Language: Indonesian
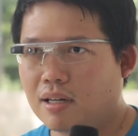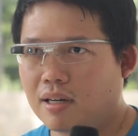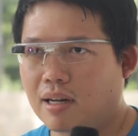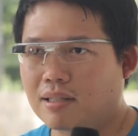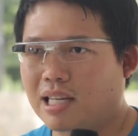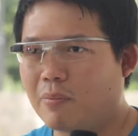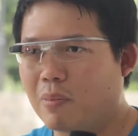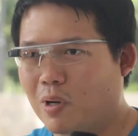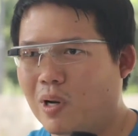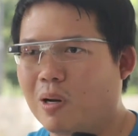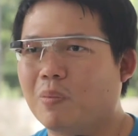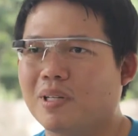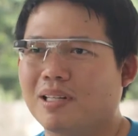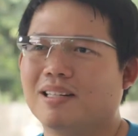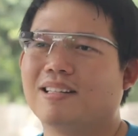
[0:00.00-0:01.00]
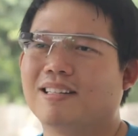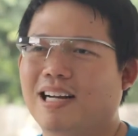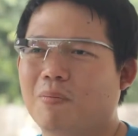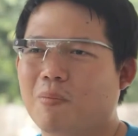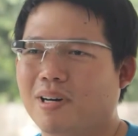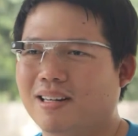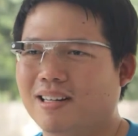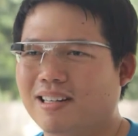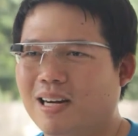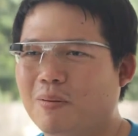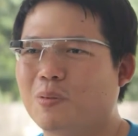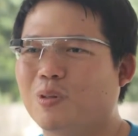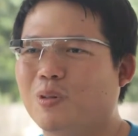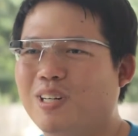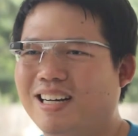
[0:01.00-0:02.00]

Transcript: Nah, saya baru ambil gambar kamu.